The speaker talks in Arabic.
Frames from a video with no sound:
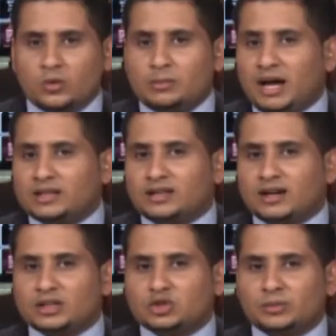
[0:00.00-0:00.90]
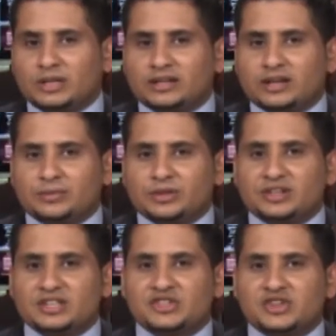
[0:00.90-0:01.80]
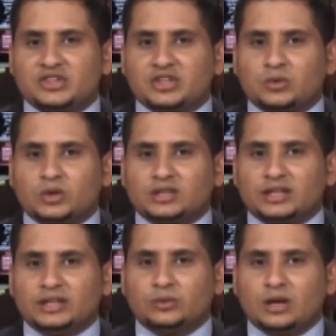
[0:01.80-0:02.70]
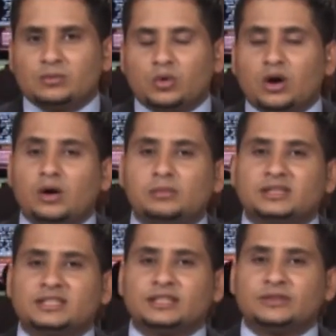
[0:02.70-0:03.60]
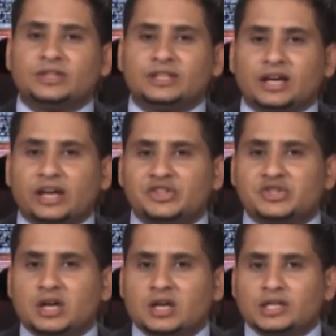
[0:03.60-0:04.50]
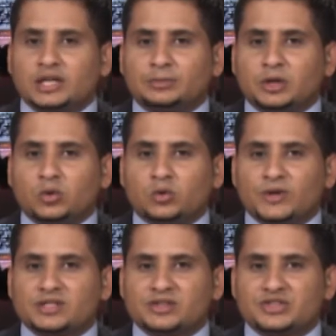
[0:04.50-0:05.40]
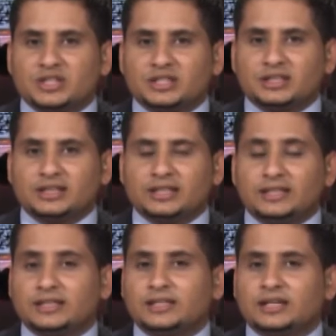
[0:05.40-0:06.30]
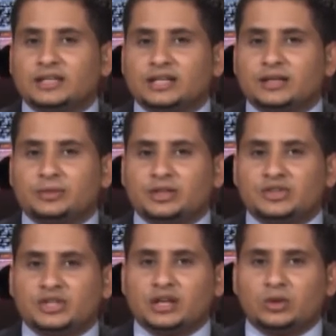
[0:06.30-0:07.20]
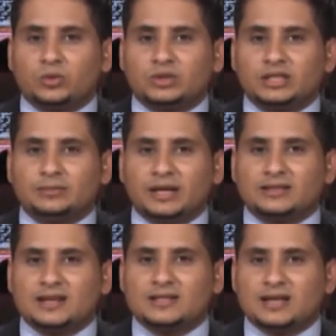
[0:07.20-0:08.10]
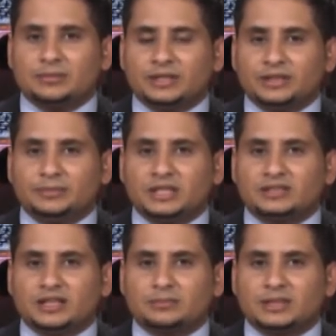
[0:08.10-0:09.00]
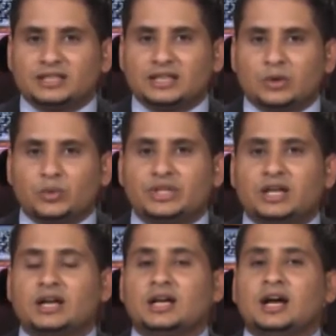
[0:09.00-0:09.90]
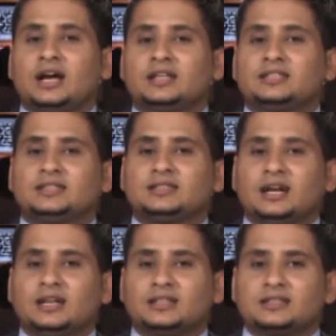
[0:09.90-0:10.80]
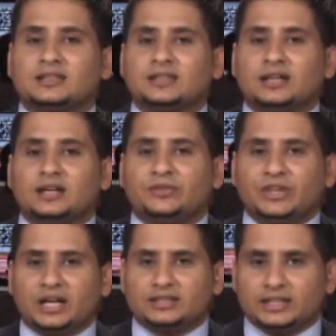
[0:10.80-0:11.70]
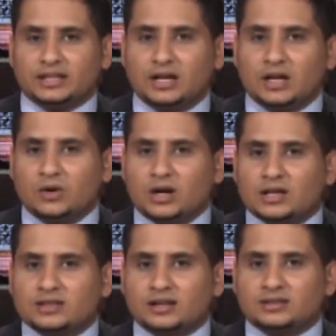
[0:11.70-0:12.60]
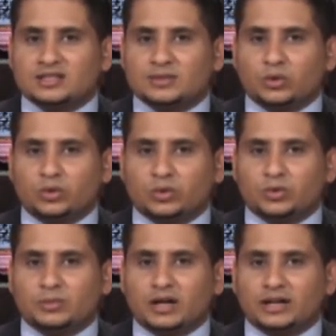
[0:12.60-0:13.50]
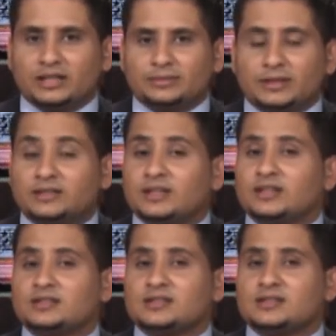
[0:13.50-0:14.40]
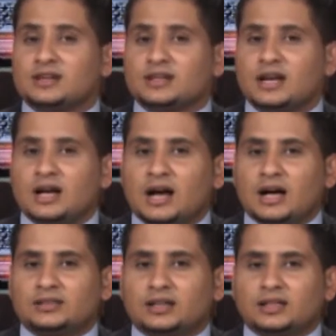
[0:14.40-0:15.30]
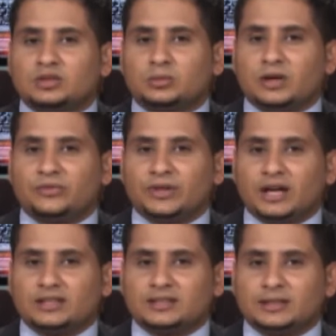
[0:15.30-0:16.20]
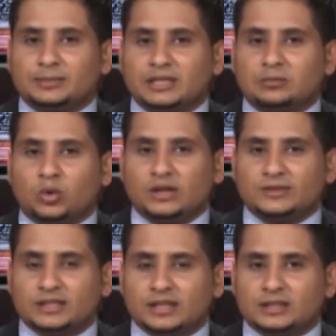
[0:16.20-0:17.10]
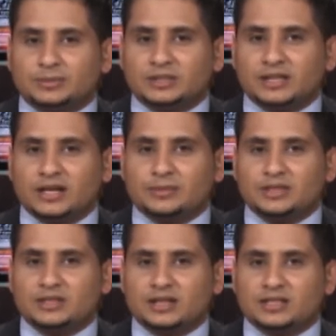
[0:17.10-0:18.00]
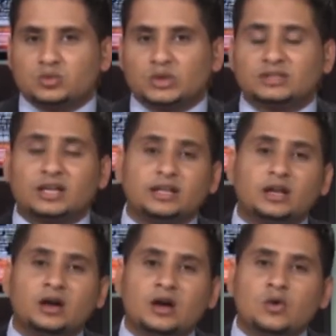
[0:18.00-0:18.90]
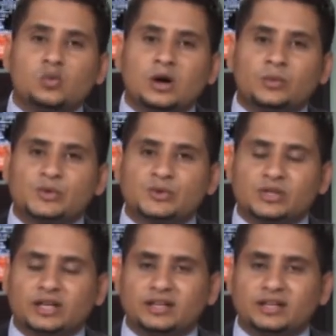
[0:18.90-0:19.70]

ومع التقدم الكبير للجيش الوطني والمقاومة في لحج يبدأ فصل جديد لانهيار ميليشيا الحوثي بعد أسابيع من الضربة القوية التي تعرضت لها في عدن وتعتزم الحكومة عقب هذا الانتصار التقدم في عدد من المحافظات ابتداء من تعز والضالع ووصولا